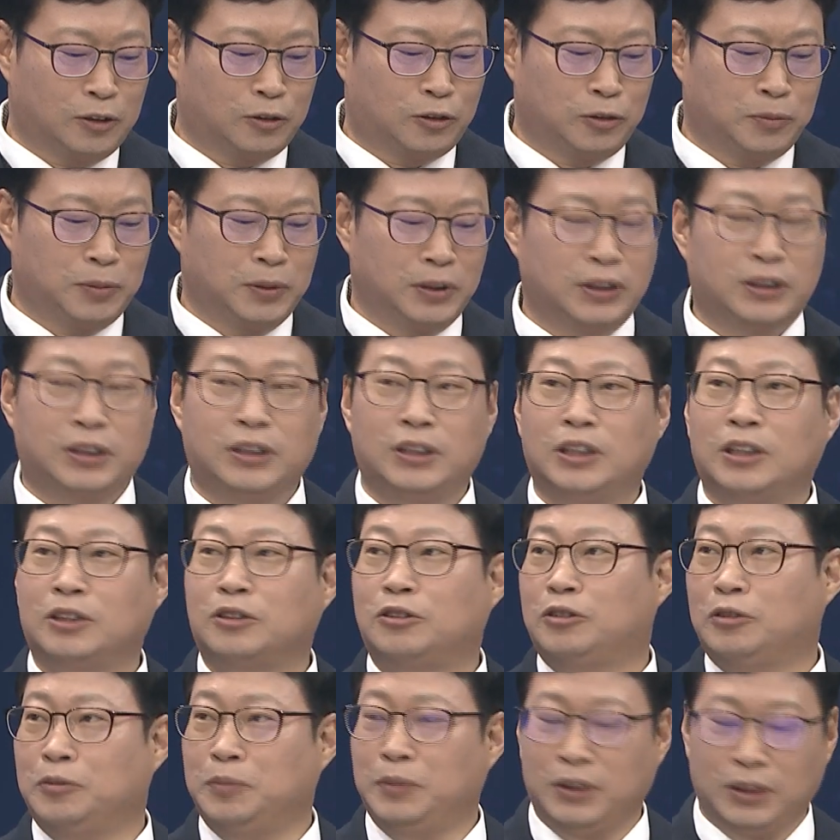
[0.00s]
주변 지역
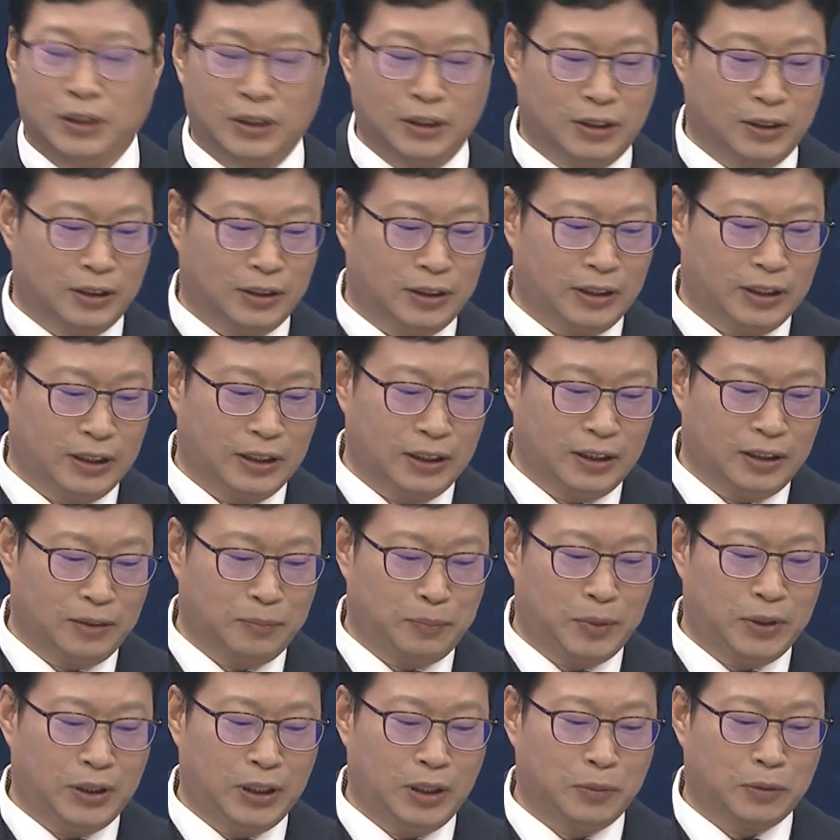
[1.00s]
주민들의
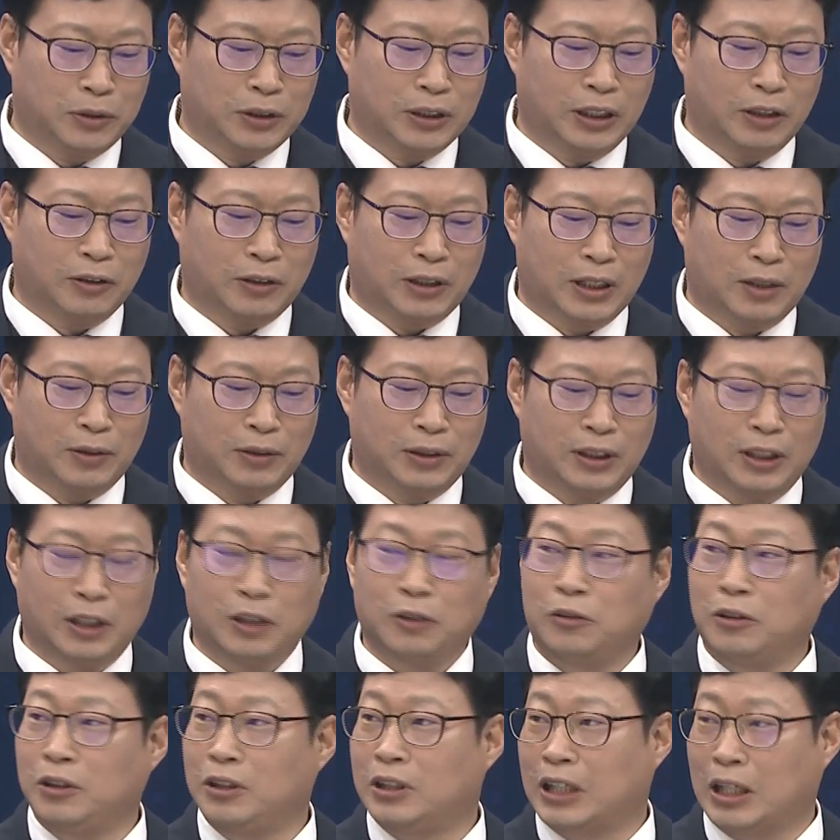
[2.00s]
피해 보상에 관한
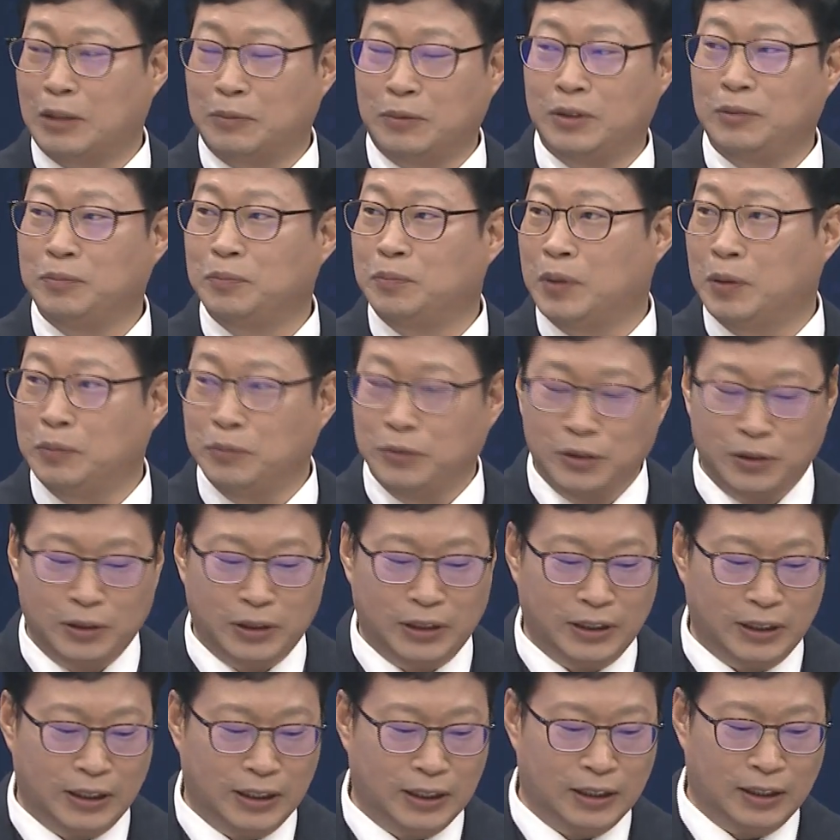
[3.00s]
내용을 담은
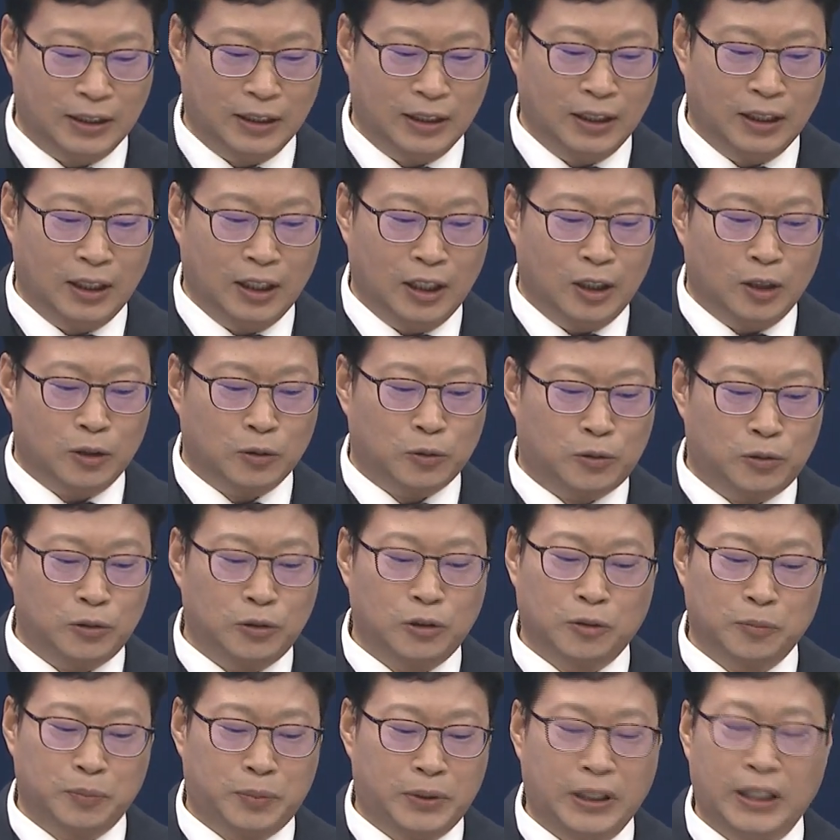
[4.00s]
법률인데
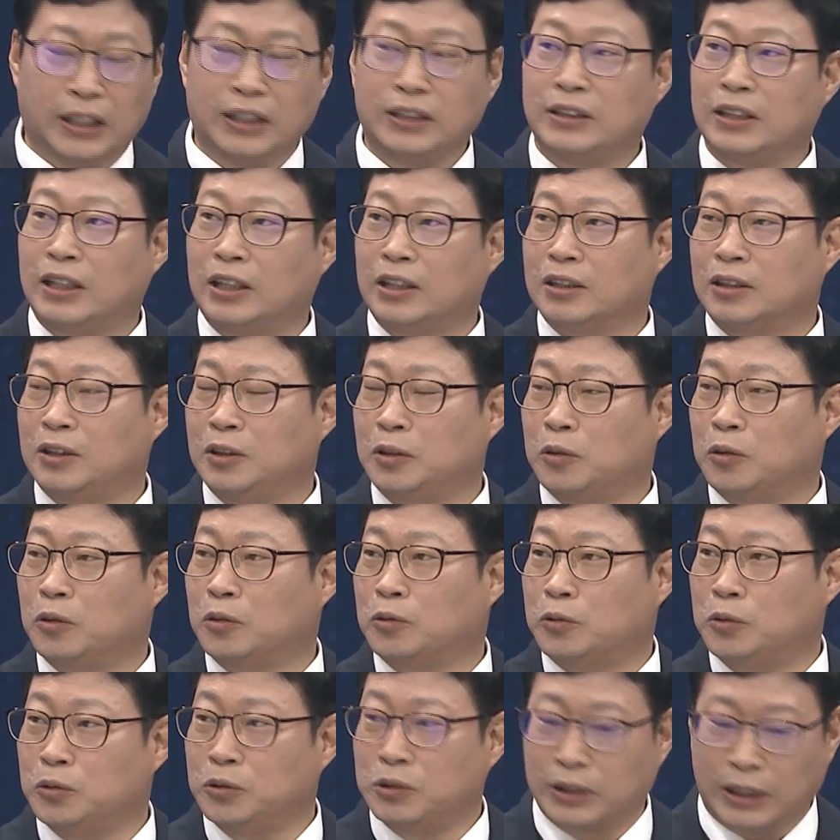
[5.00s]
군용 비행장 그리고
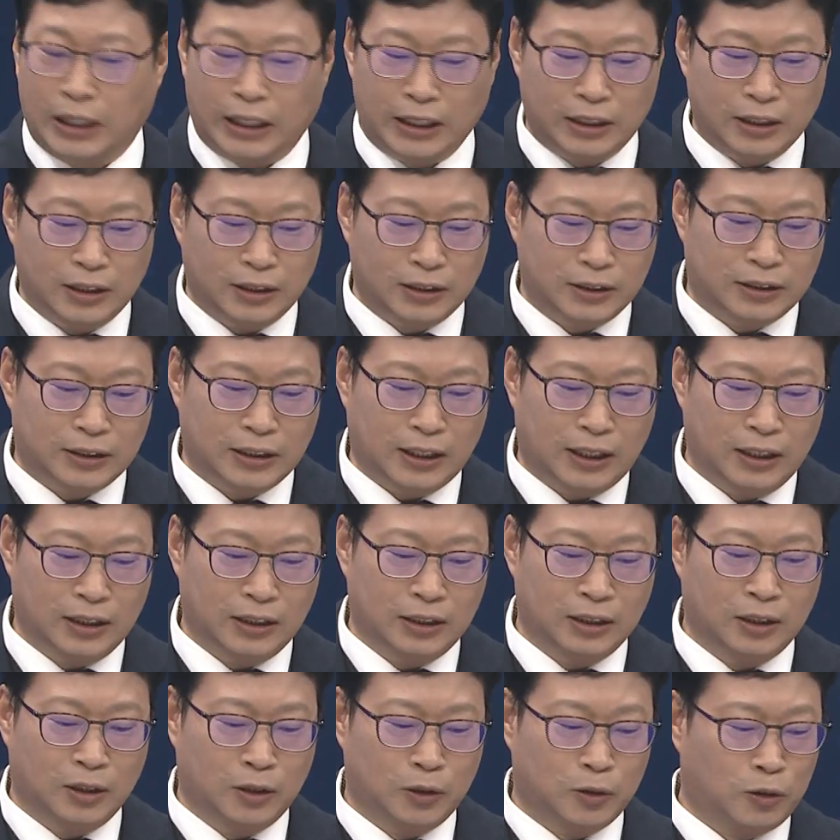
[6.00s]
군 사격장
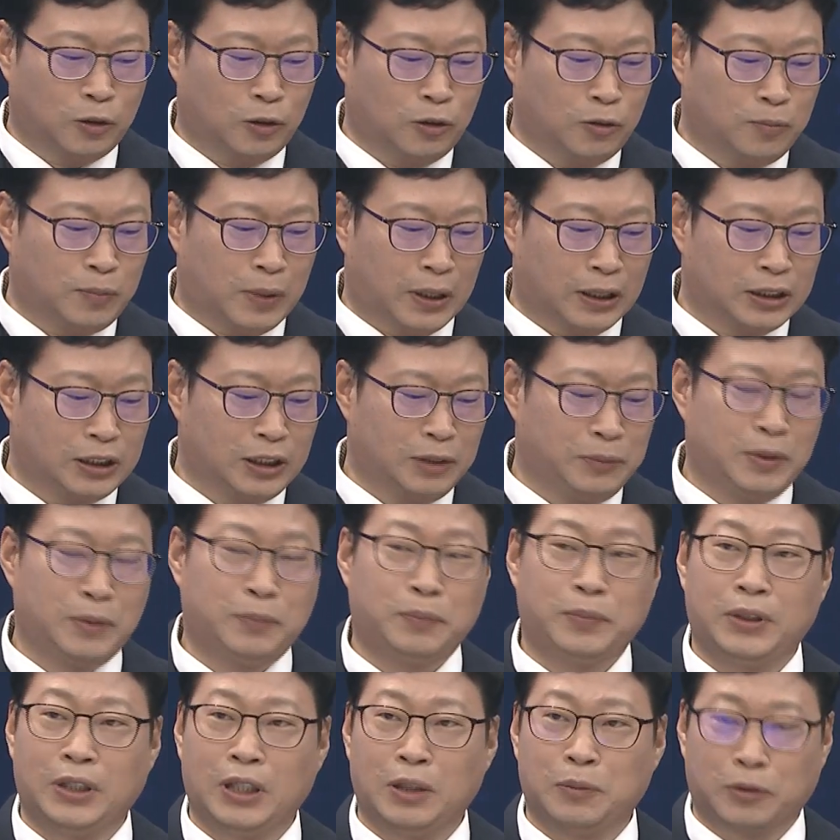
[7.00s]
소음 방지 및
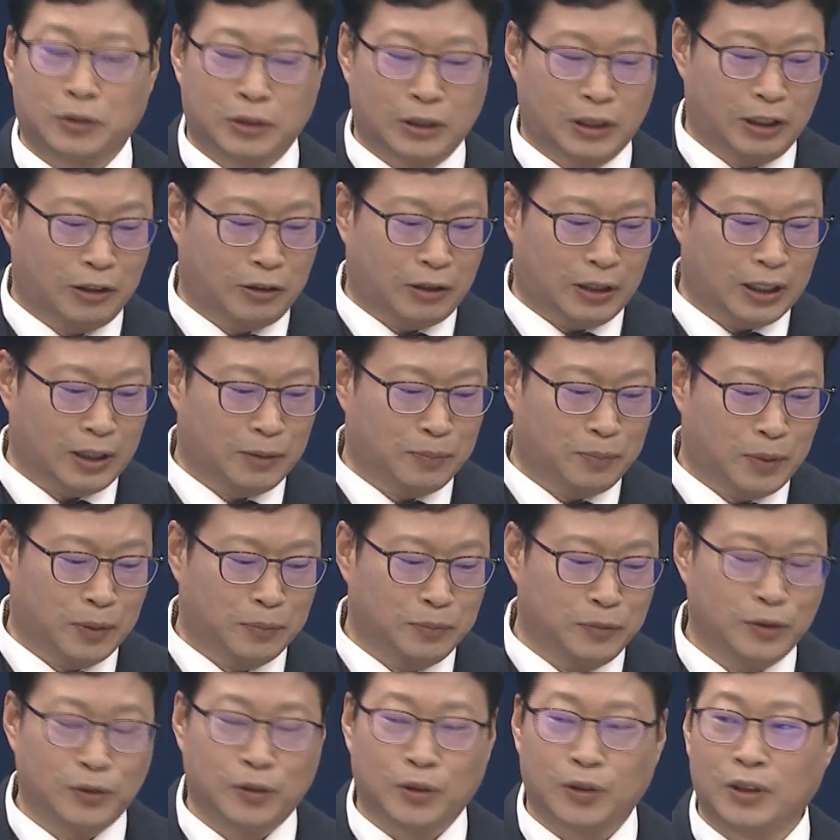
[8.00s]
피해 보상에 관한
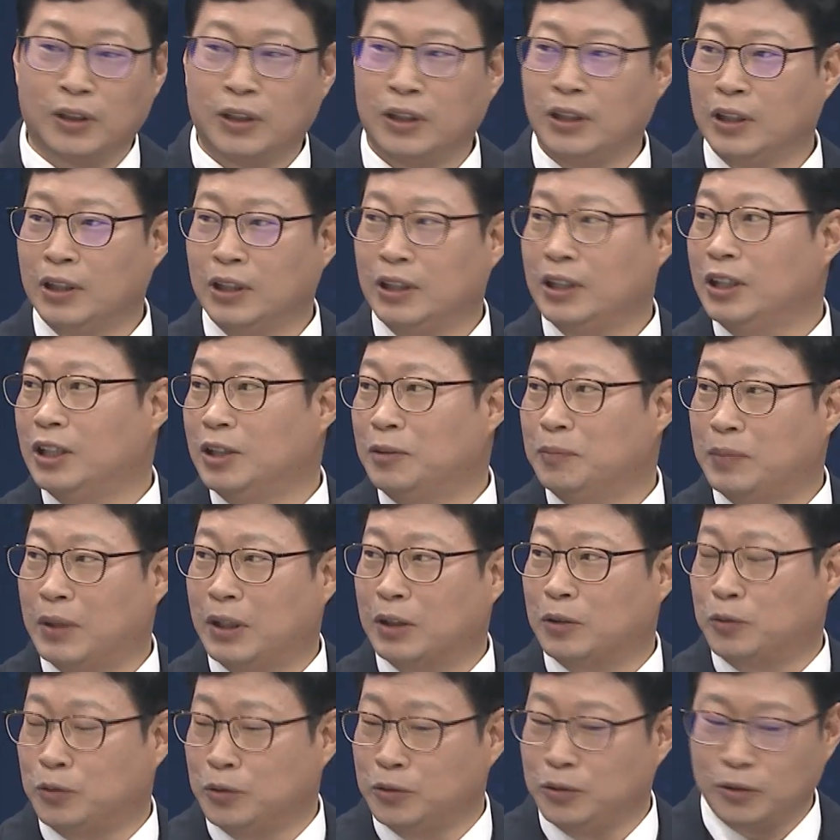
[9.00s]
법률 이른바
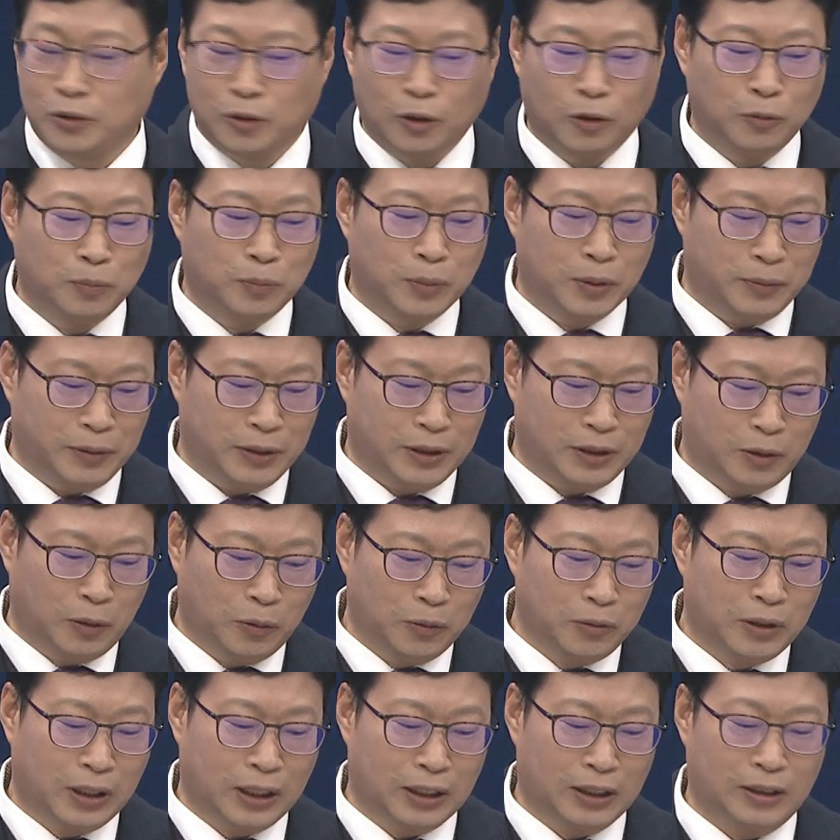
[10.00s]
군소음법이
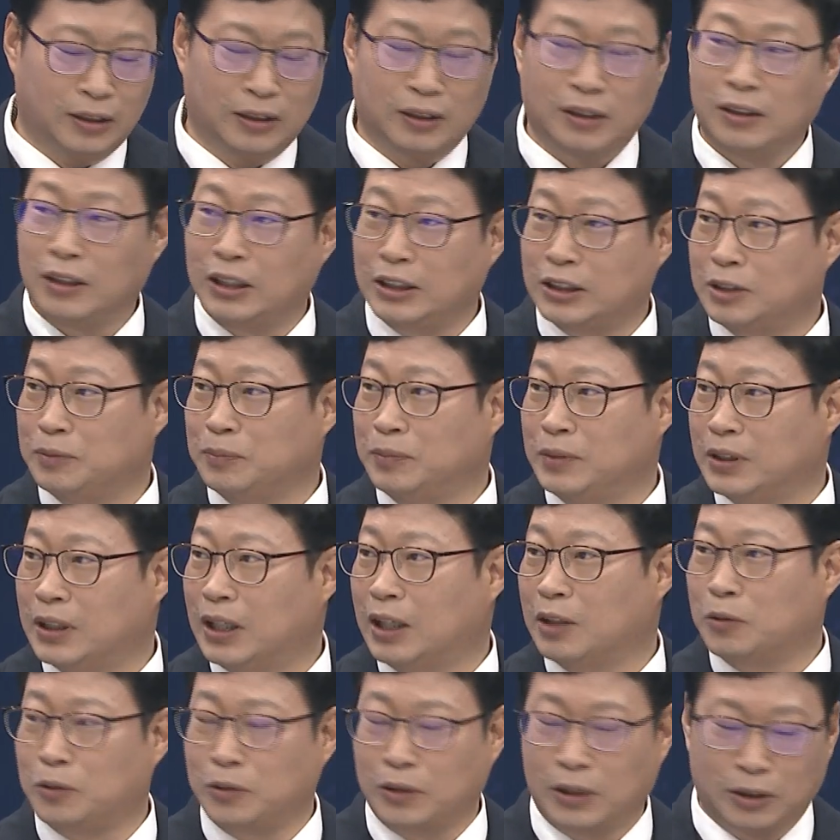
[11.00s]
통과를 네.
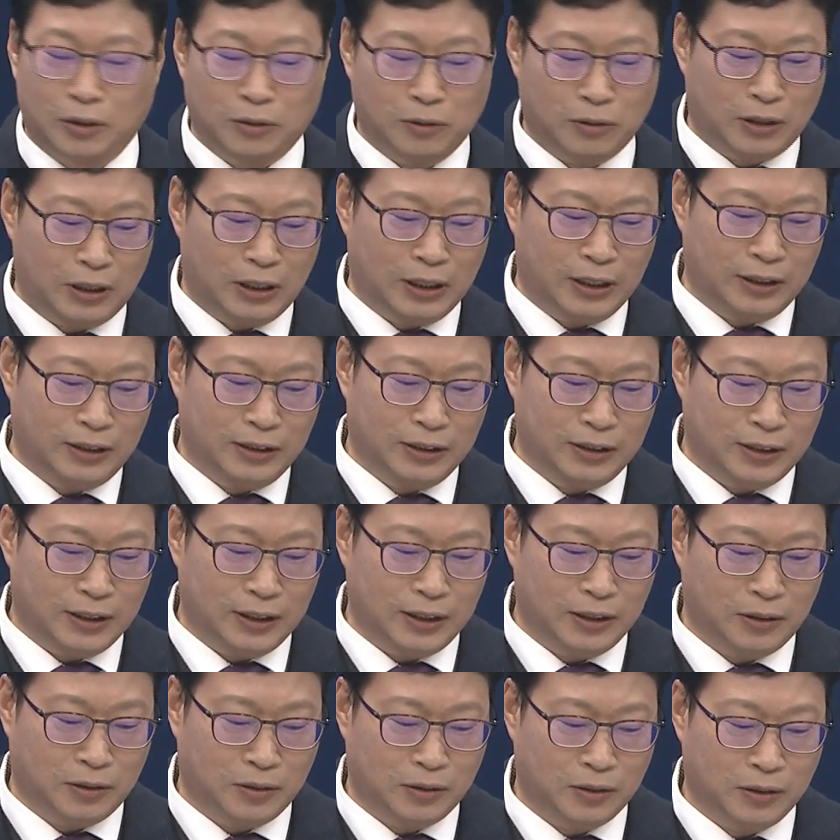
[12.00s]
했습니다. 국회 통과를
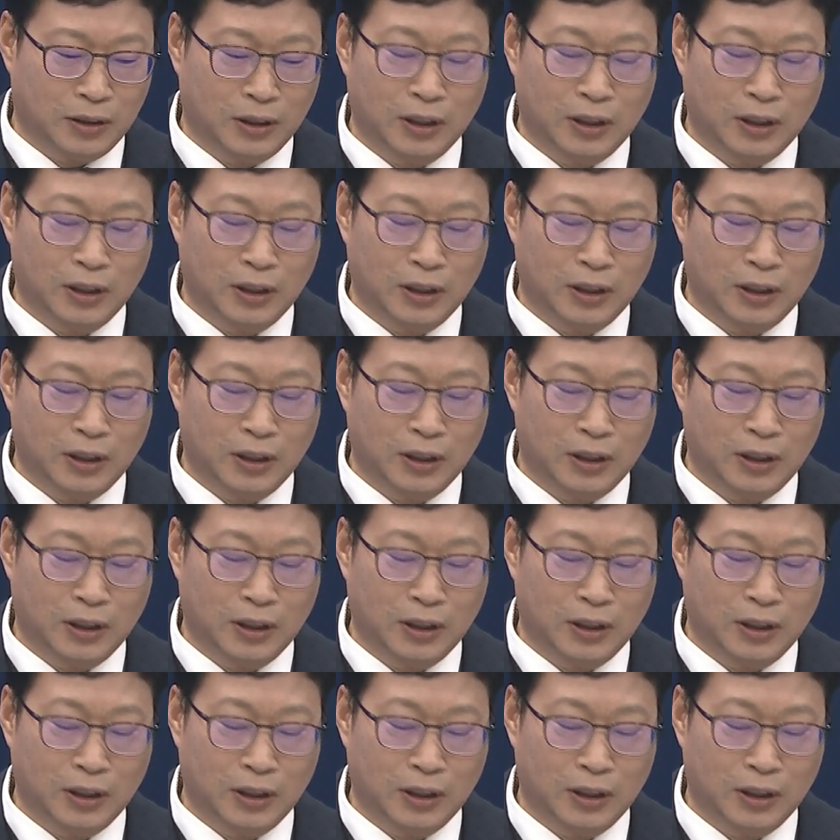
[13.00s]
했는데요.